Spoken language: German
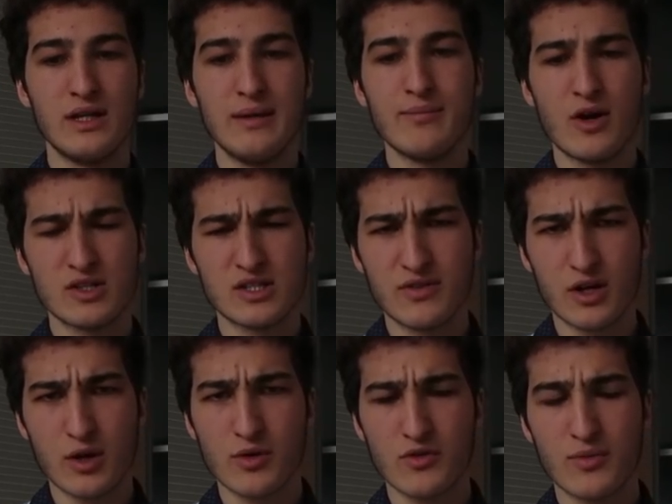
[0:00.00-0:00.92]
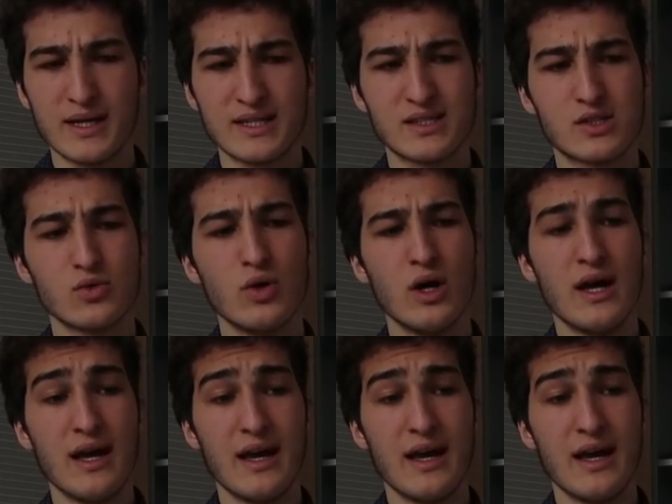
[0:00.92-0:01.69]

nebenbei, das trifft ja glaube ich auf die meisten zu,